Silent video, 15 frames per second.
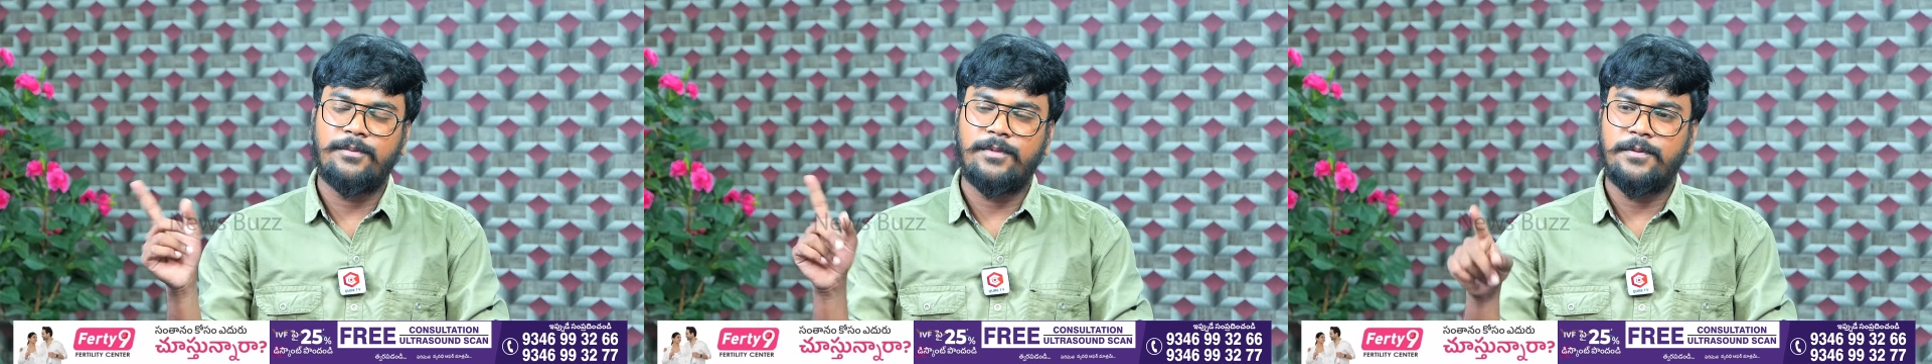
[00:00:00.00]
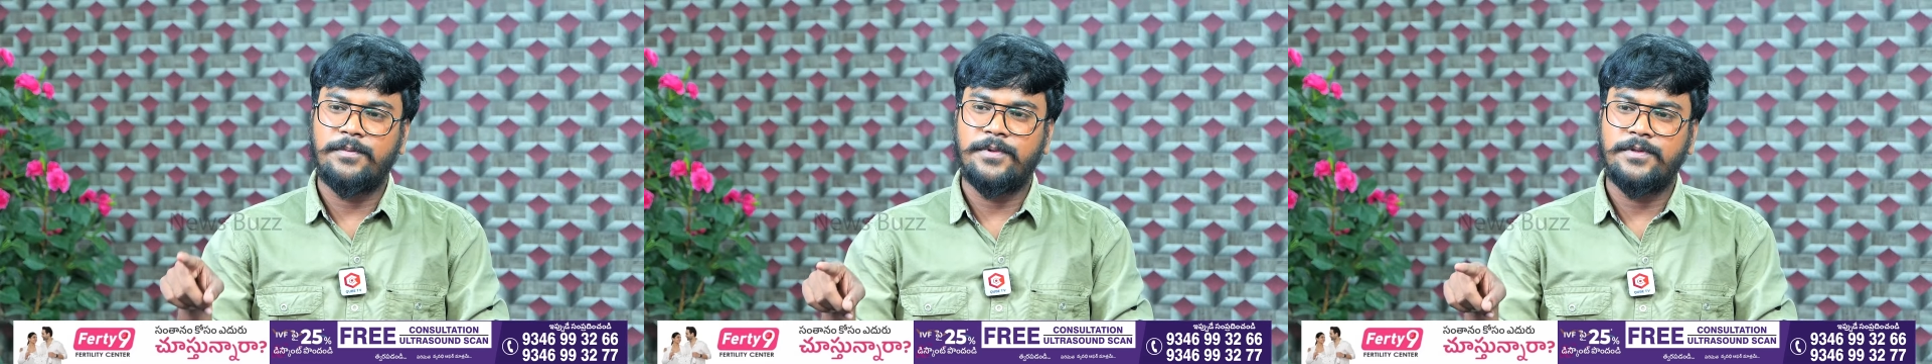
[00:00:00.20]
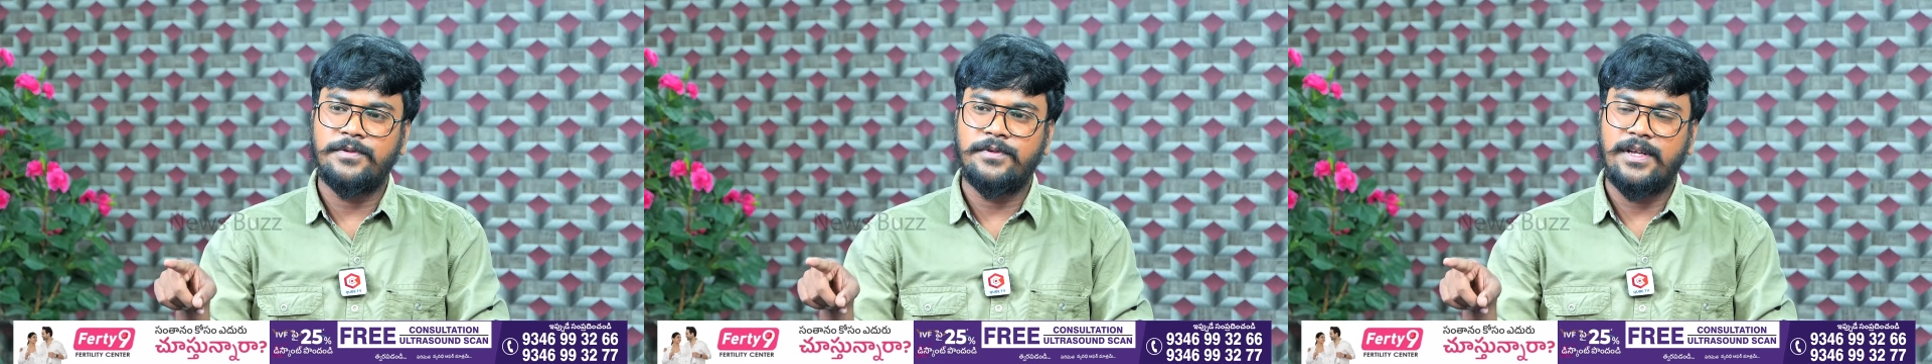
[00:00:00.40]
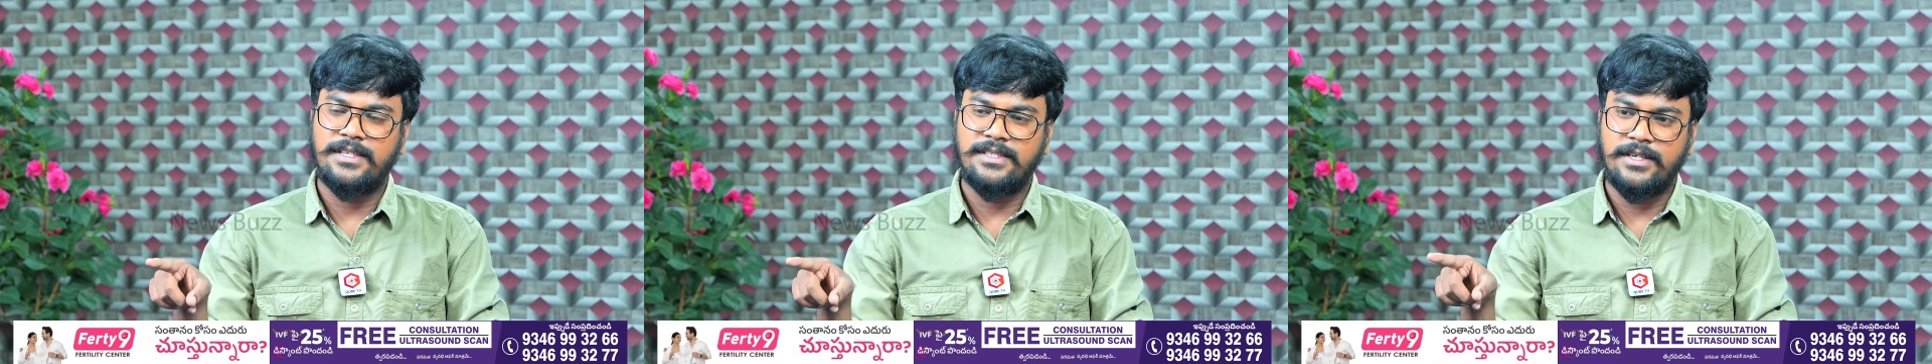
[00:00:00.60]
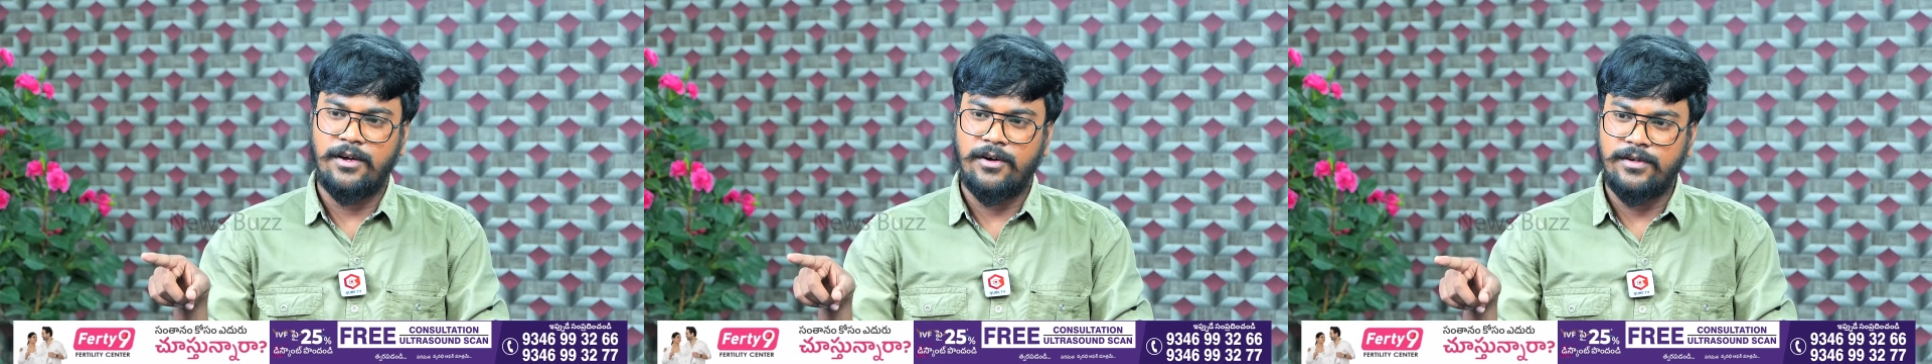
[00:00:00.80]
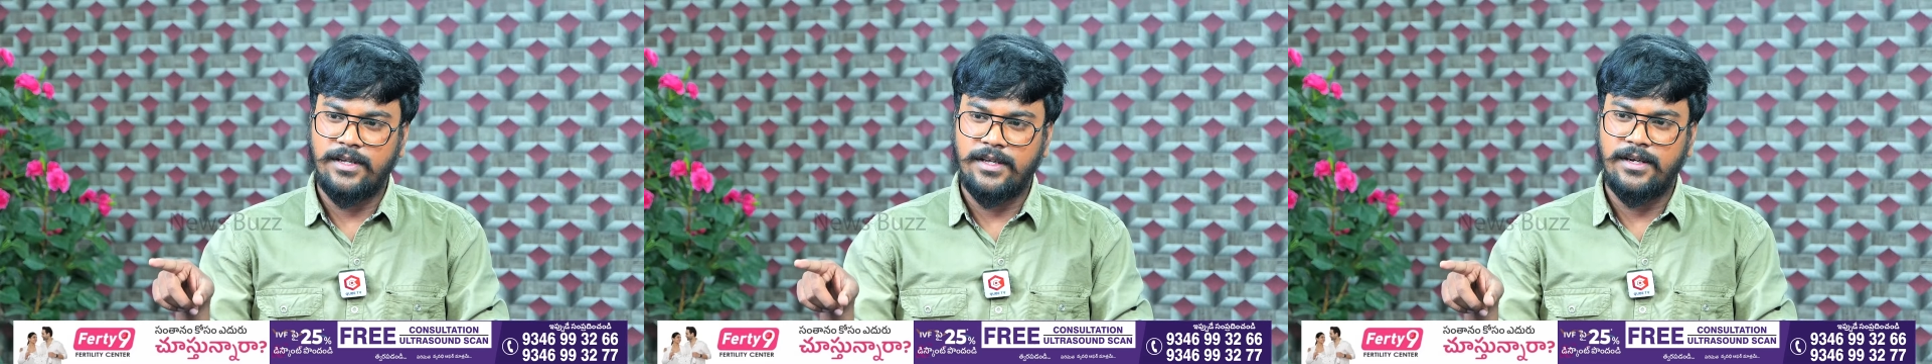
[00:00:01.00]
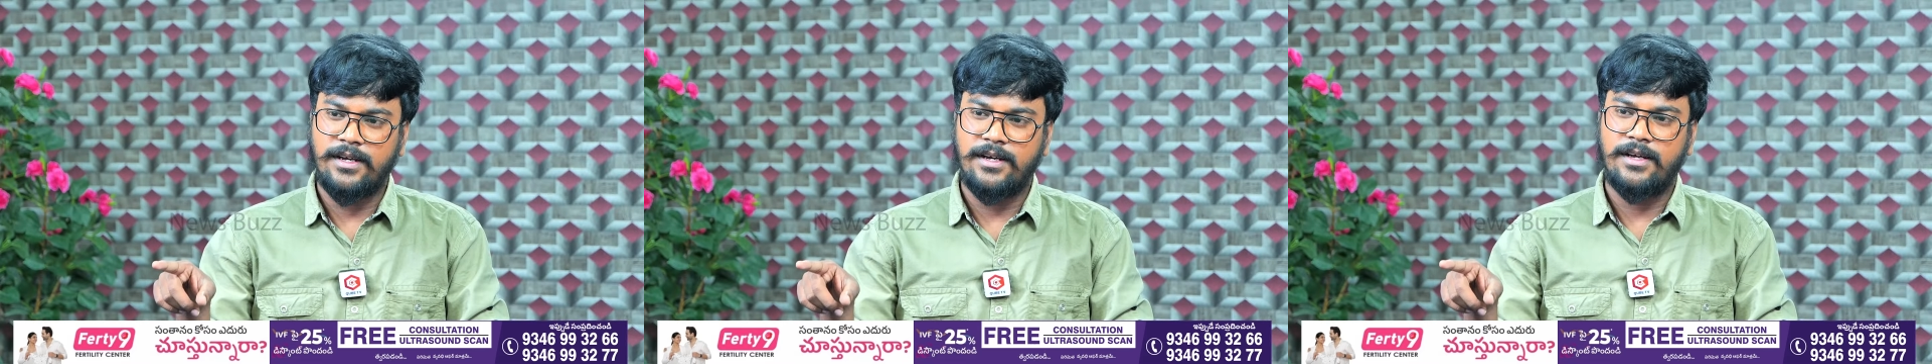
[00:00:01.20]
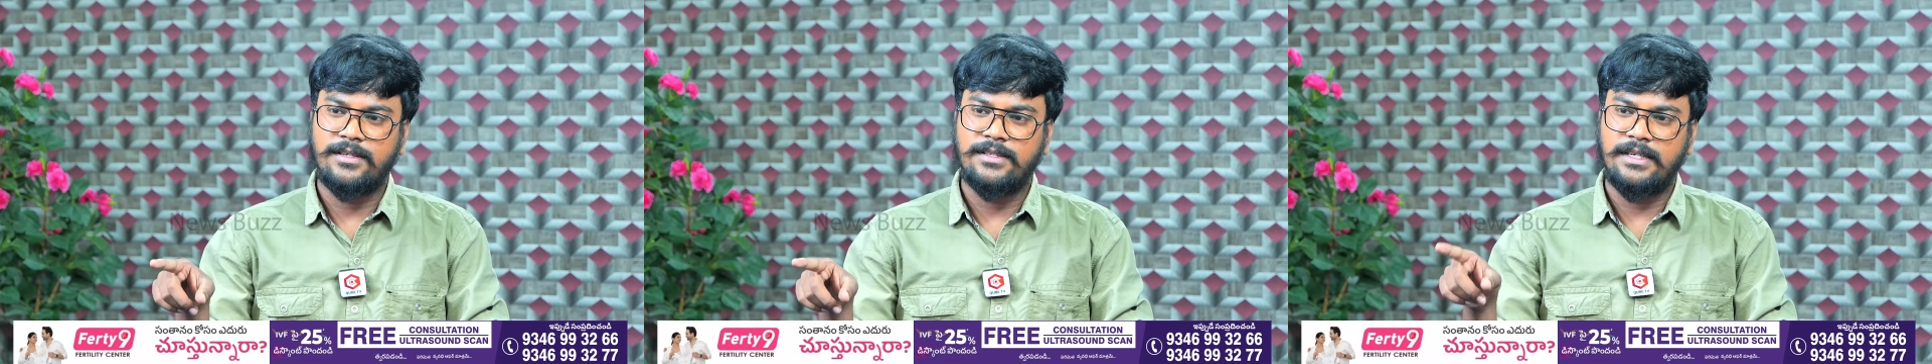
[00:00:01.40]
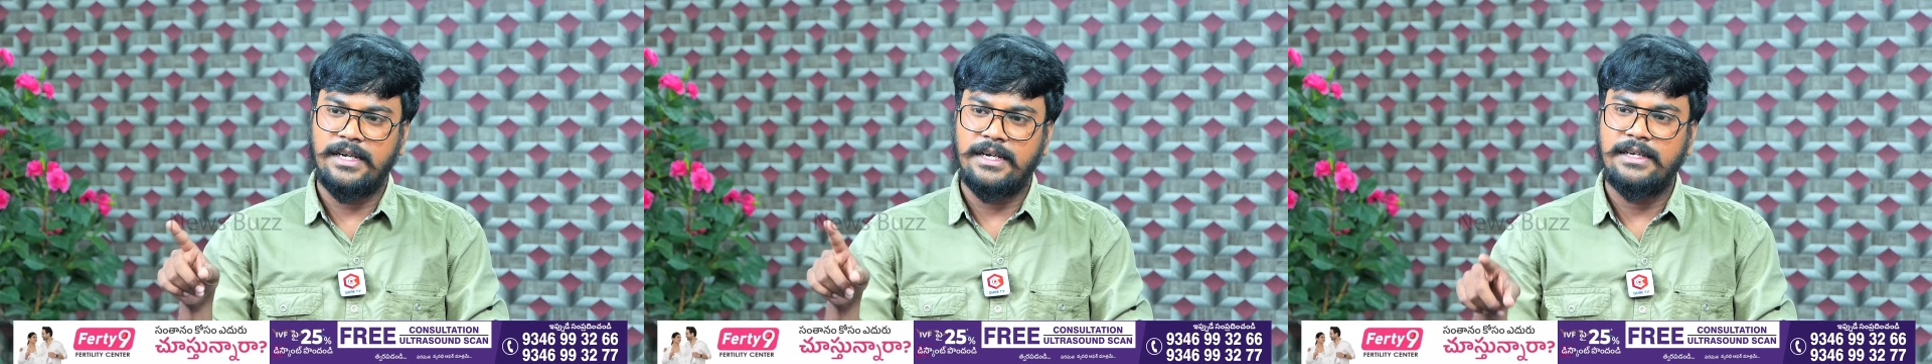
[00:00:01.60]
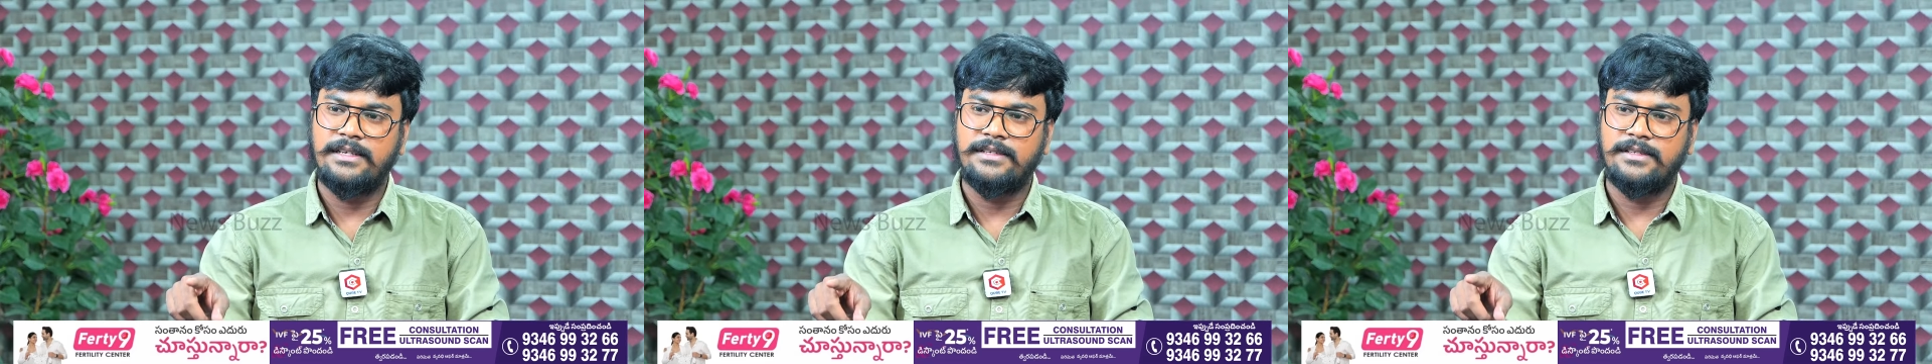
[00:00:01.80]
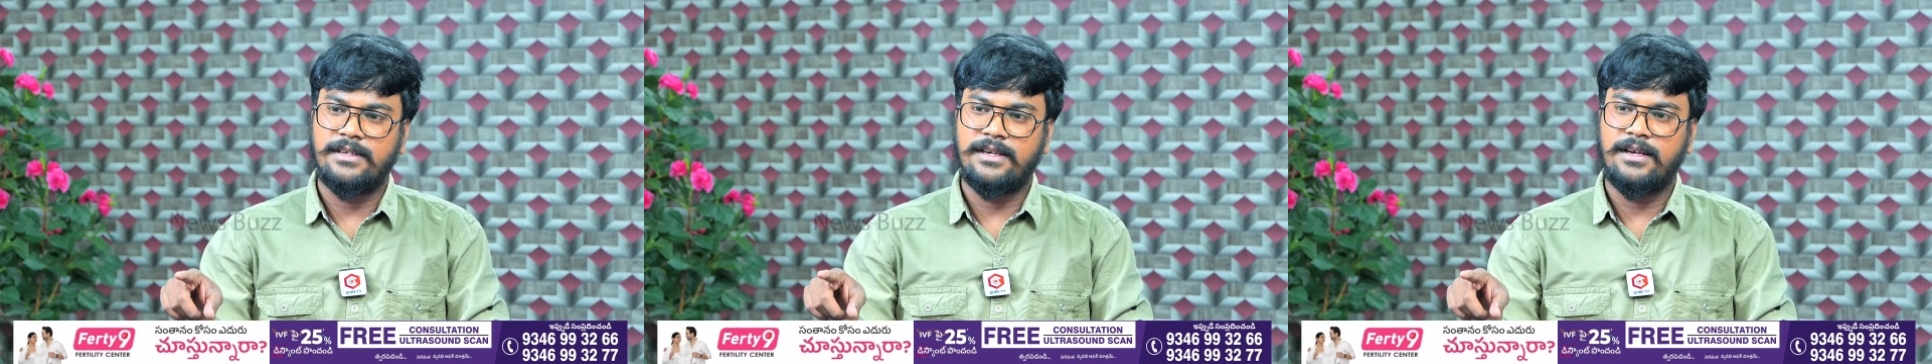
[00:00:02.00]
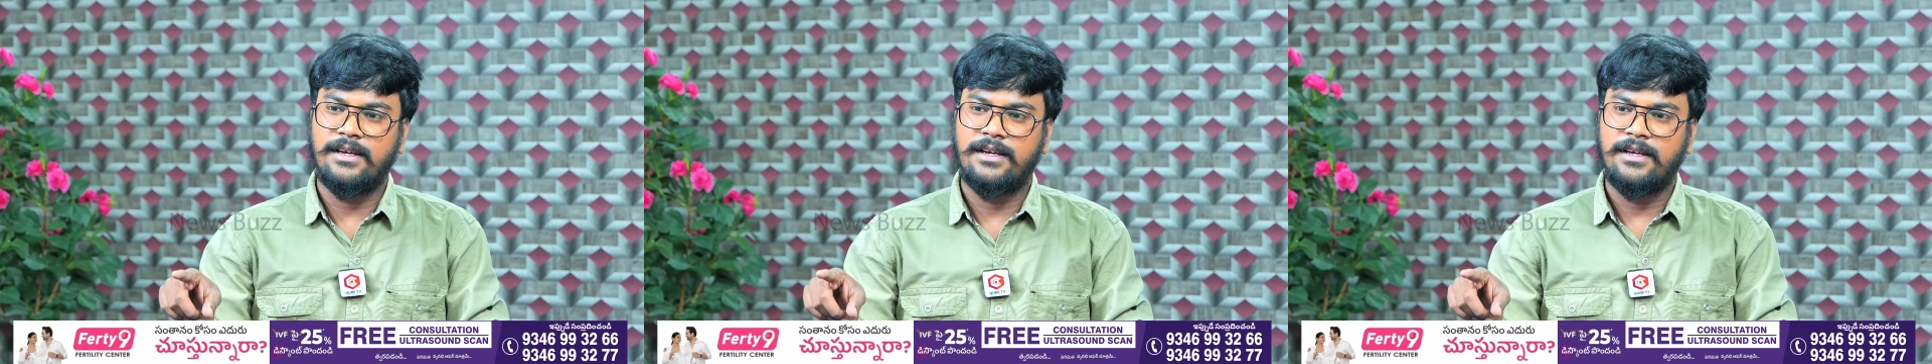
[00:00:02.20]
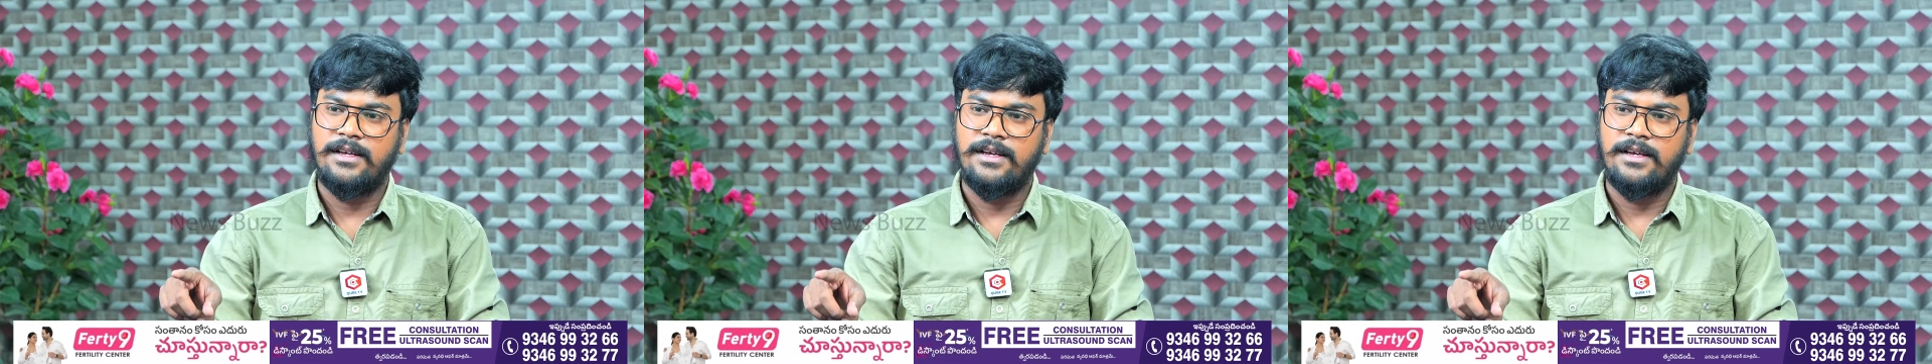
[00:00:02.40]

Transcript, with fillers: ఏమనిపిస్తుంటే యాజ్ అ డాక్టర్గా యాజ్ అ డెంటిస్ట్గా